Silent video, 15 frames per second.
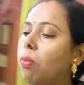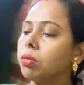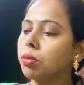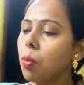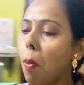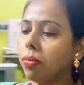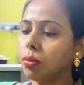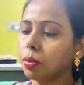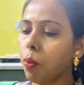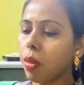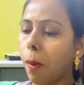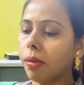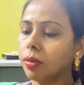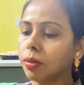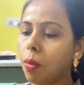করে দাঁড়িয়ে
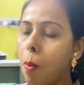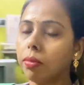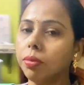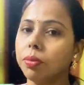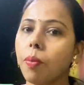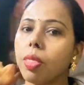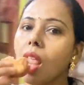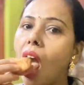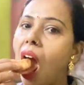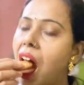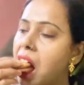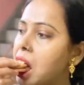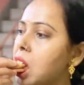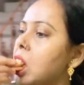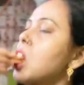দাঁড়িয়ে তারপরে
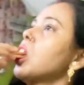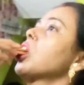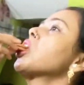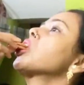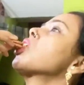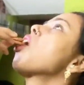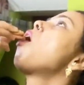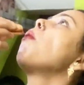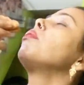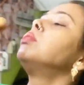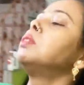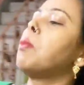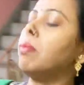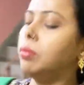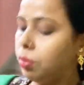ঘরে গিয়ে অনেক গল্প করতে
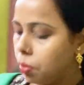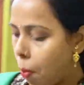হবে